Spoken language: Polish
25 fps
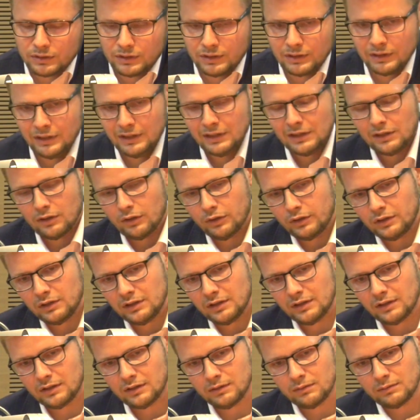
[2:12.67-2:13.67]
I o
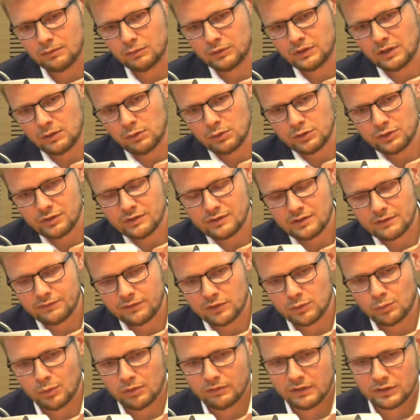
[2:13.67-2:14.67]
ile udało się
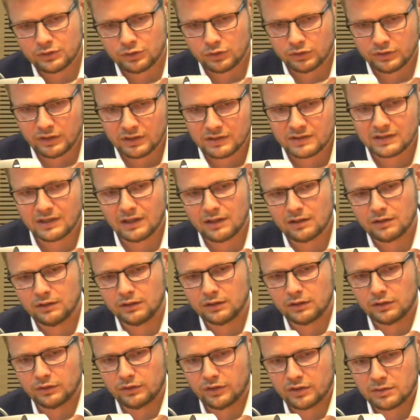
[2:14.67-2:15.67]
zreformować kodeks
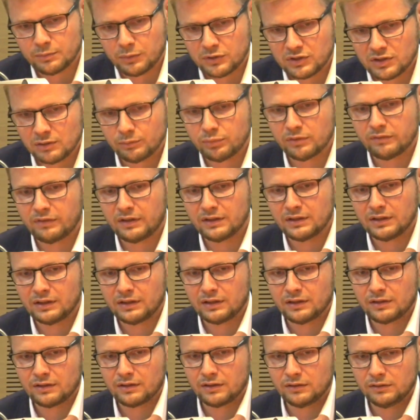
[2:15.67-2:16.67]
karny, kodeks postępowania
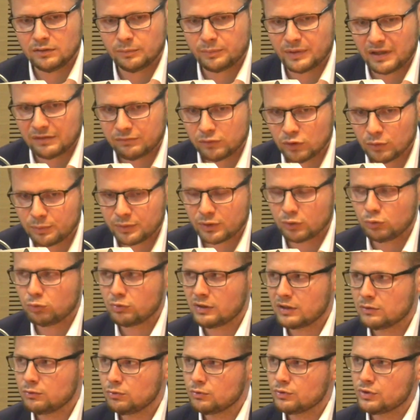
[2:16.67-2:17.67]
karnego, prawo o
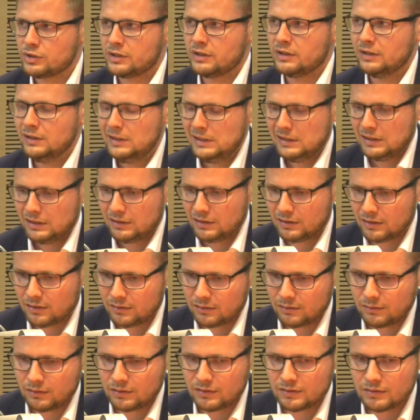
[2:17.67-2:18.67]
prokuraturze,
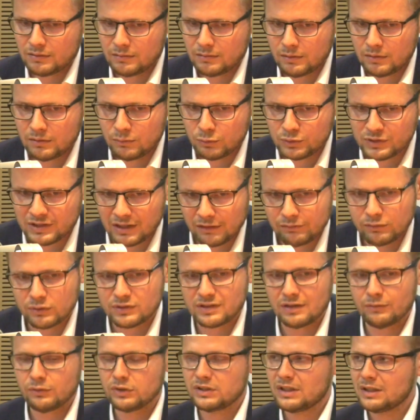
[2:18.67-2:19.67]
e, e, ustawę o
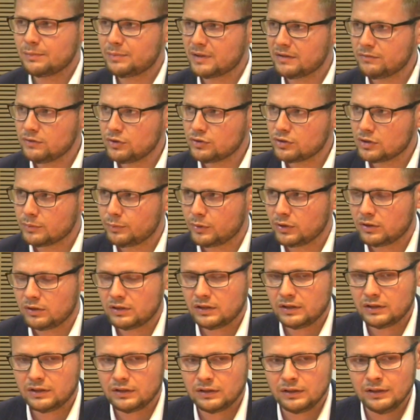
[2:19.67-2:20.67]
zawodach prawniczych po
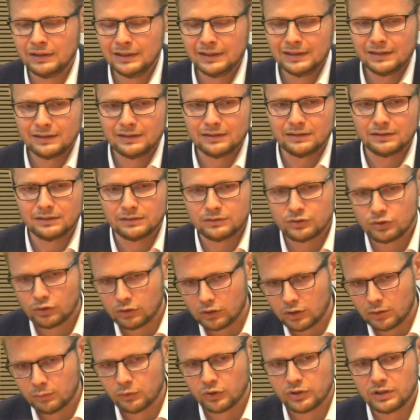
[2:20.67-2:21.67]
kolei, e, czy
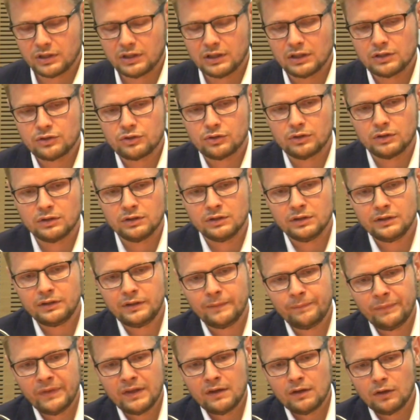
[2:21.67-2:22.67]
o komornikach, czy o
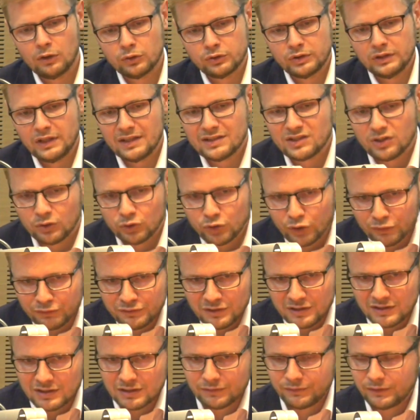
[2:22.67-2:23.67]
innych. O tyle
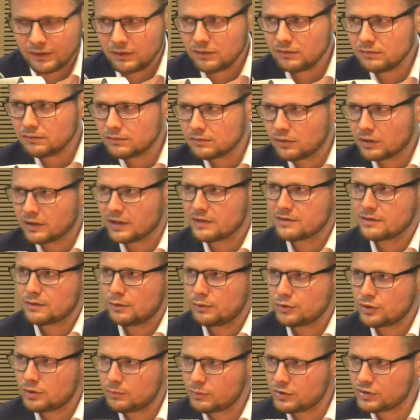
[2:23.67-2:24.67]
sądownictwo
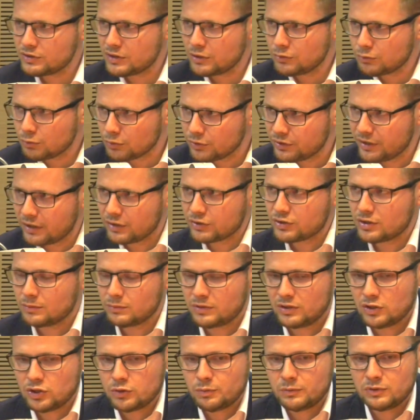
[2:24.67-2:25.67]
okazało się być najtrudniejsze.
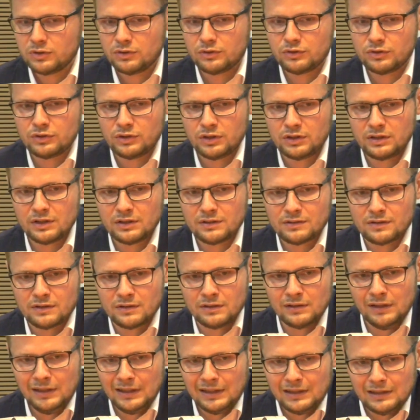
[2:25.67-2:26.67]
Mieliśmy do czynienia
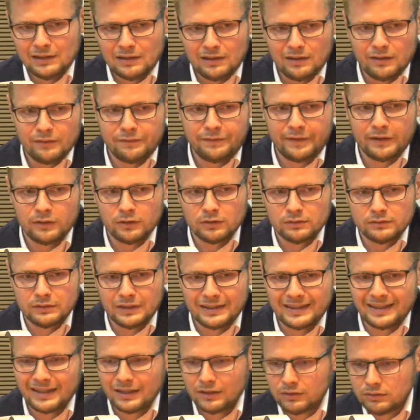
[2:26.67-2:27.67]
z falą
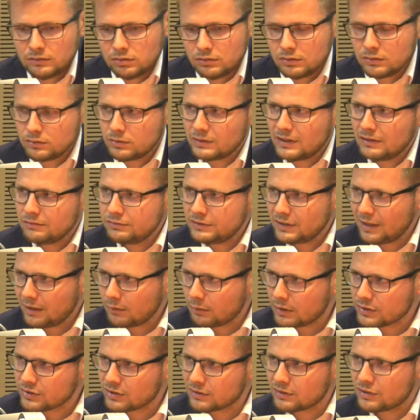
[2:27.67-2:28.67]
hejtu, która
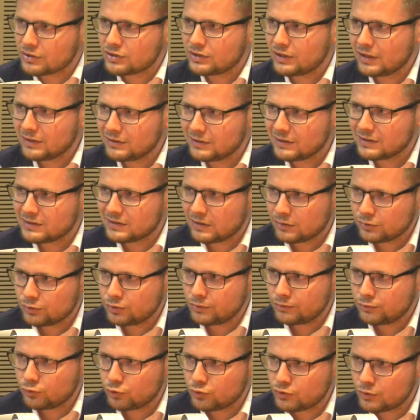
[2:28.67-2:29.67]
wylała się też na tych
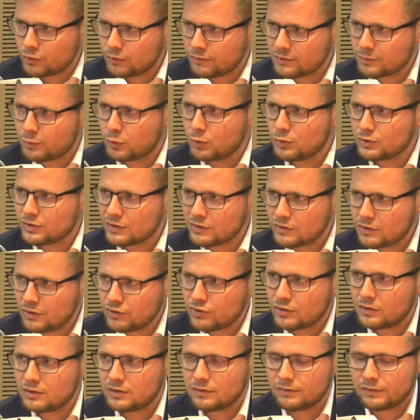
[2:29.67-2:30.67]
sędziów, którzy
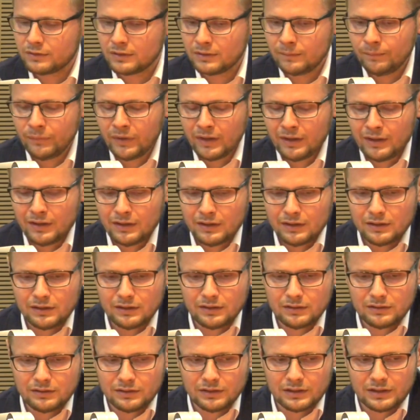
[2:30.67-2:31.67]
współuczestniczyli w
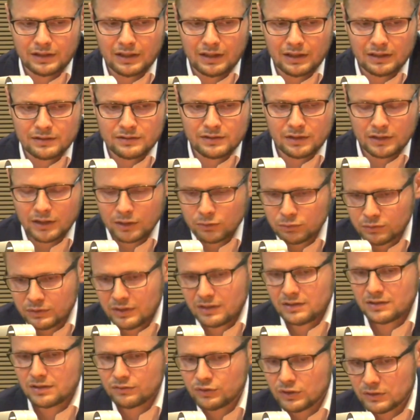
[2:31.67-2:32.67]
tych reakcjach. Ja tu
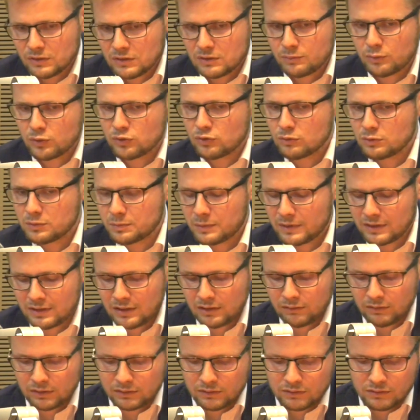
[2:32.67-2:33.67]
nie chcę w żaden sposób
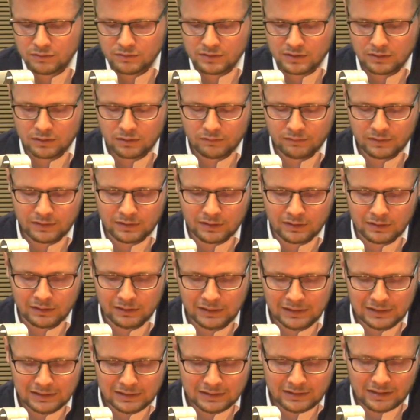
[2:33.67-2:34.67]
usprawiedliwiać, to są zachowania
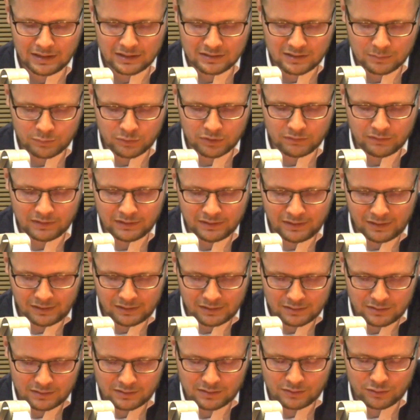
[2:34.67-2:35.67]
nieakceptowalne,
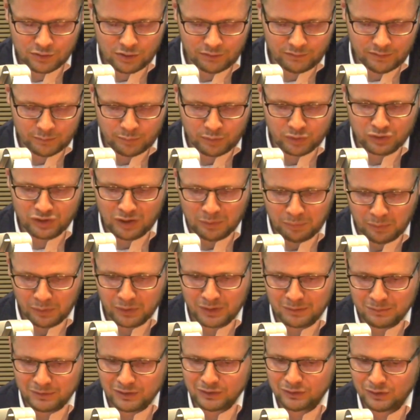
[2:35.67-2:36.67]
ale ci sędziowie pod
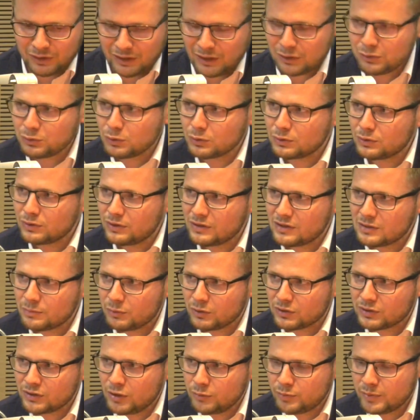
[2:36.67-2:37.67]
naporem tego hejtu, który ich
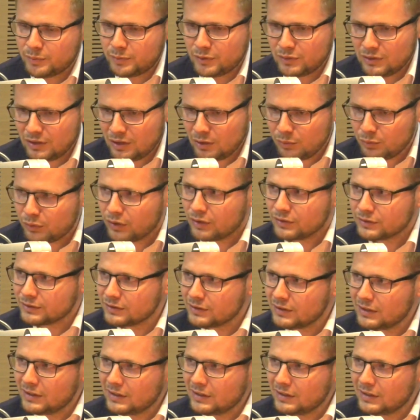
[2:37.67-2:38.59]
spotkał, popełnili błąd.